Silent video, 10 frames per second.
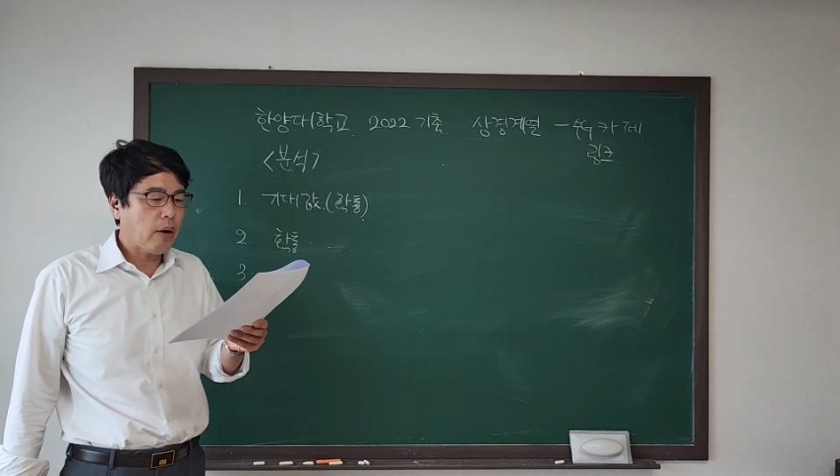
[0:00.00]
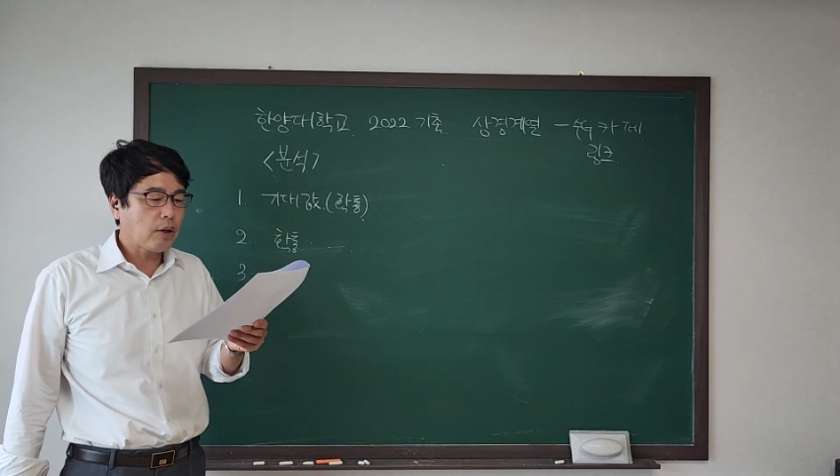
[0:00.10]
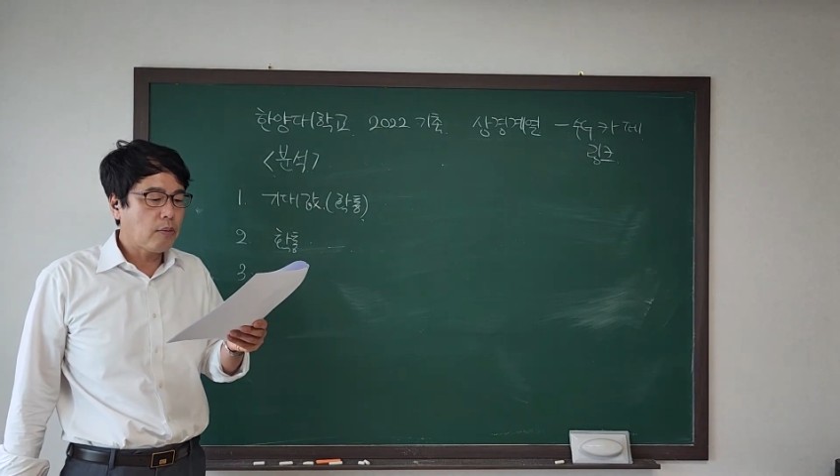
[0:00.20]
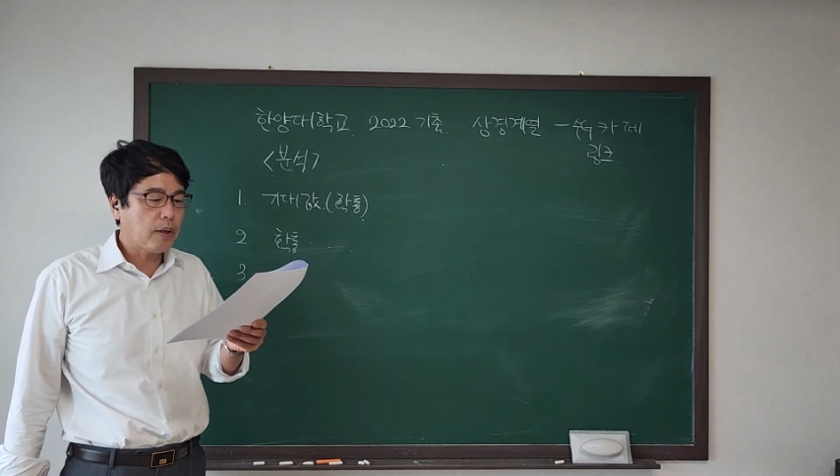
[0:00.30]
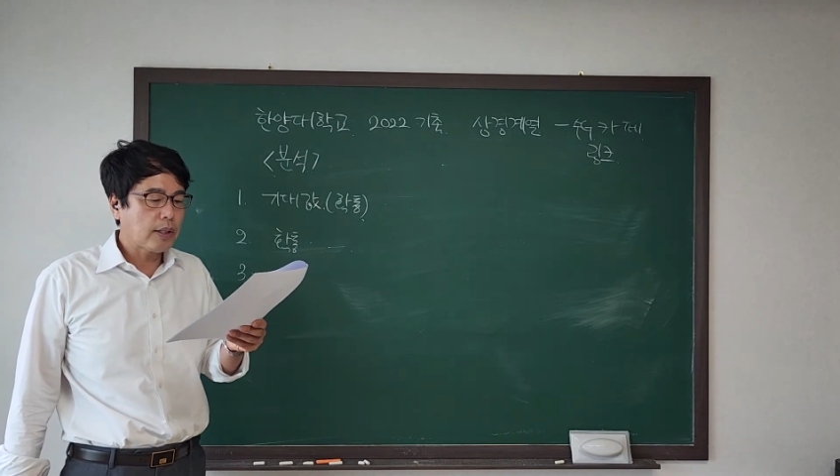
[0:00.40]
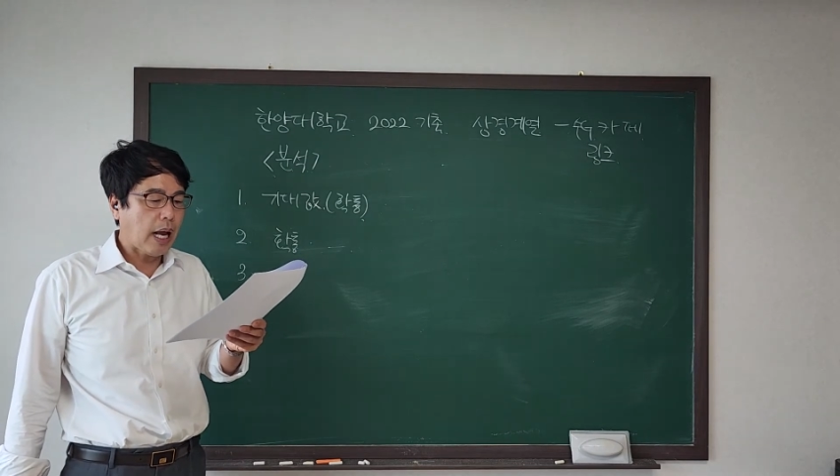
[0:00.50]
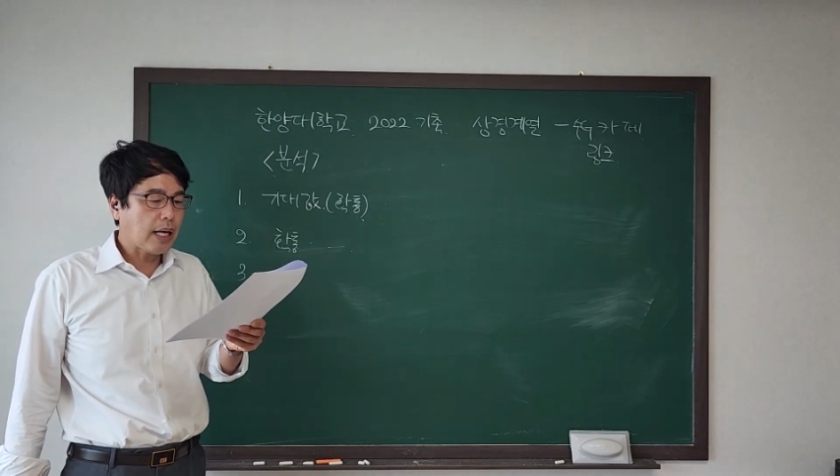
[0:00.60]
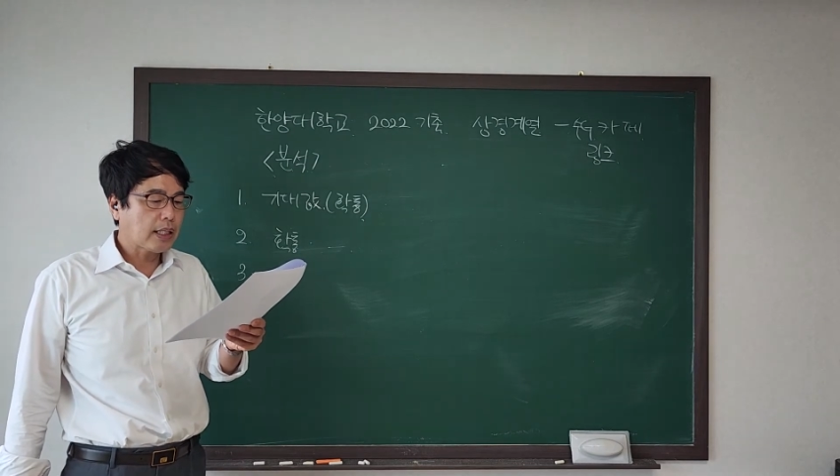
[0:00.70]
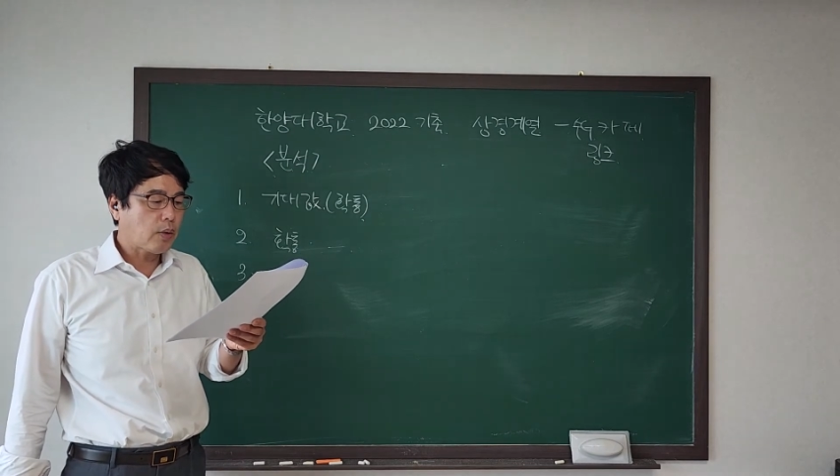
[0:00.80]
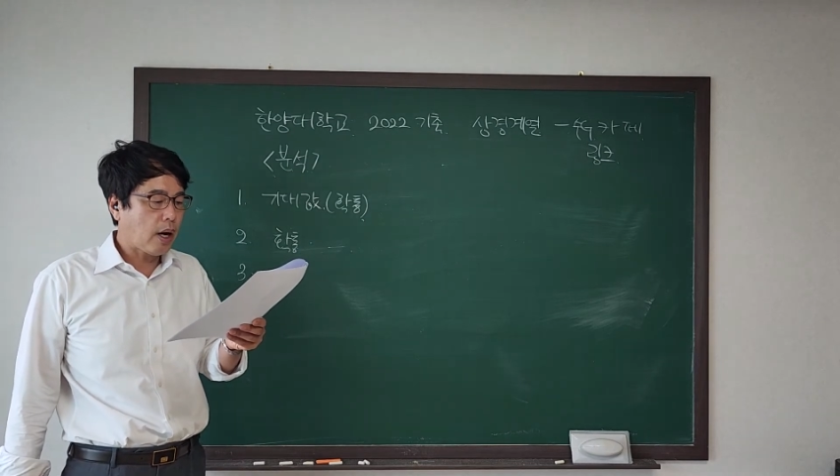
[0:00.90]
확률변수
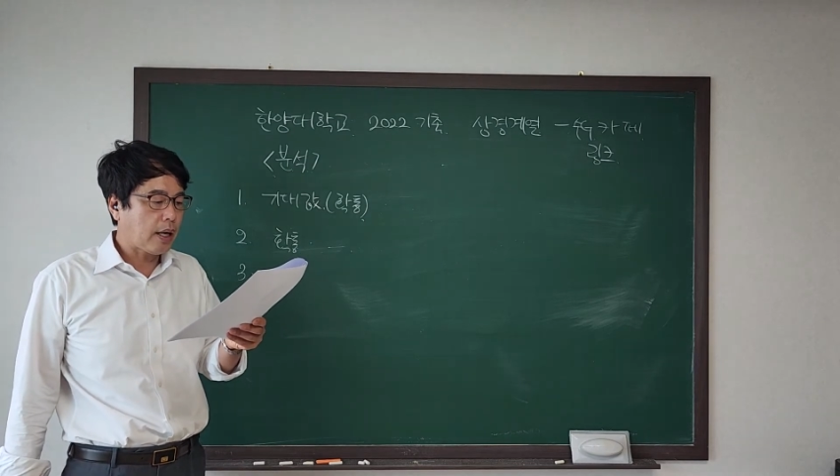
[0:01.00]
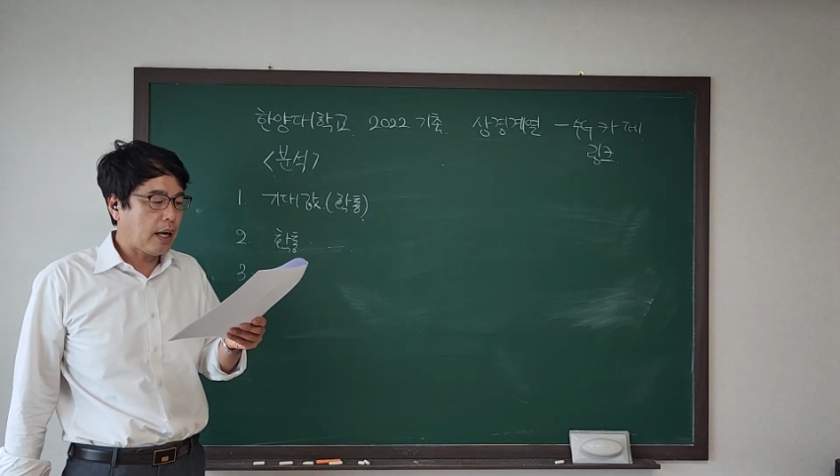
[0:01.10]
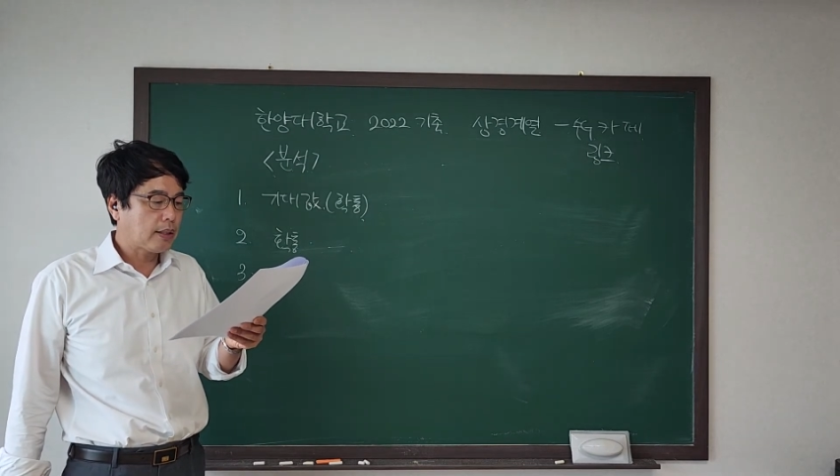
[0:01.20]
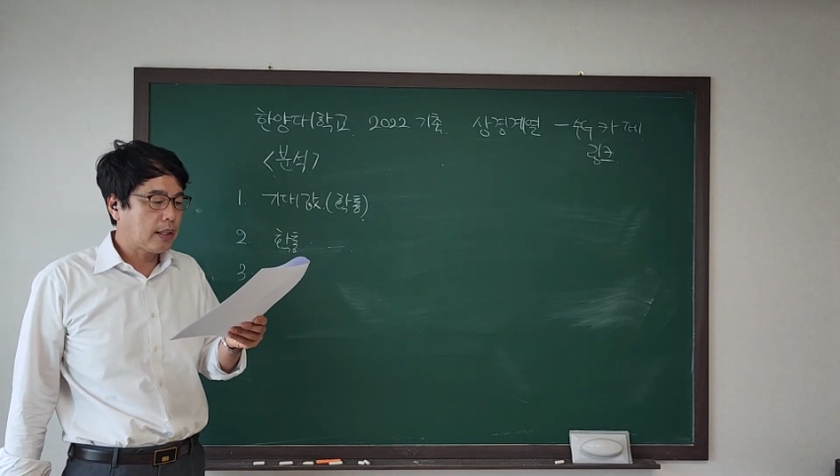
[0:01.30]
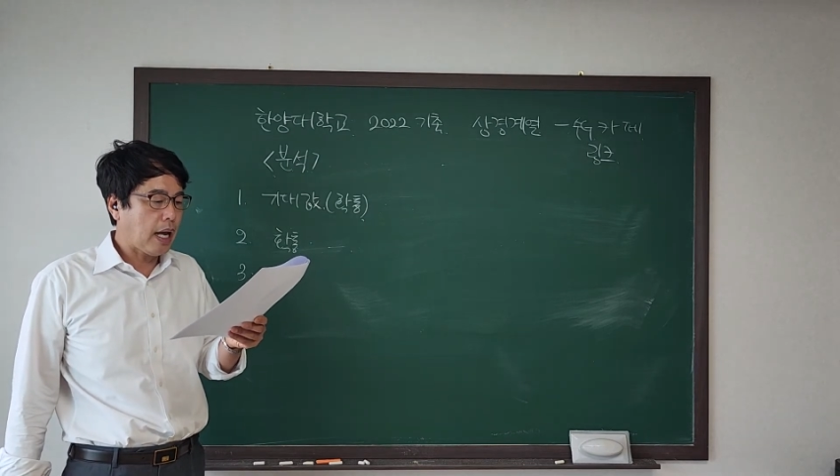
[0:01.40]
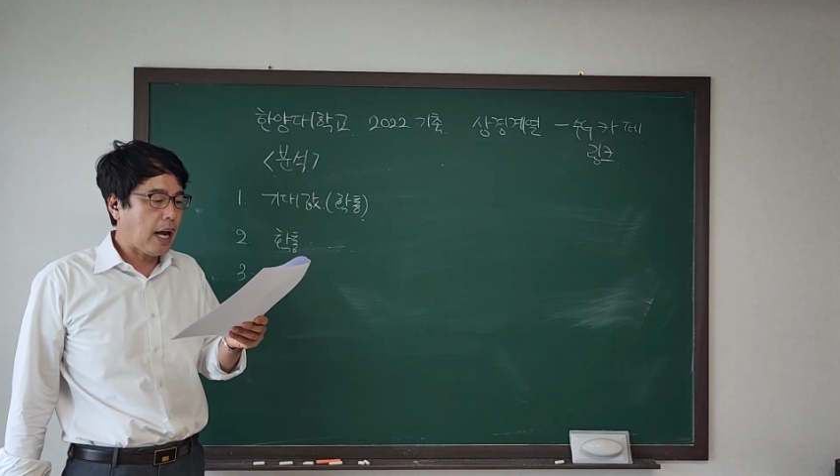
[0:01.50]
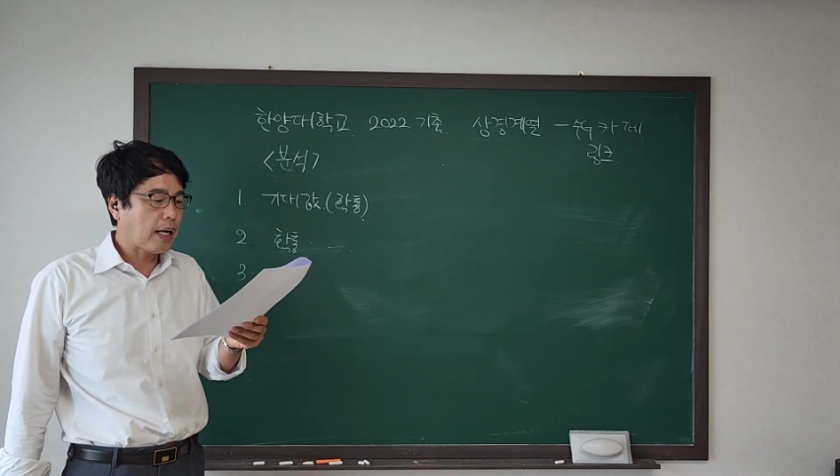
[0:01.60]
XY라 했을 때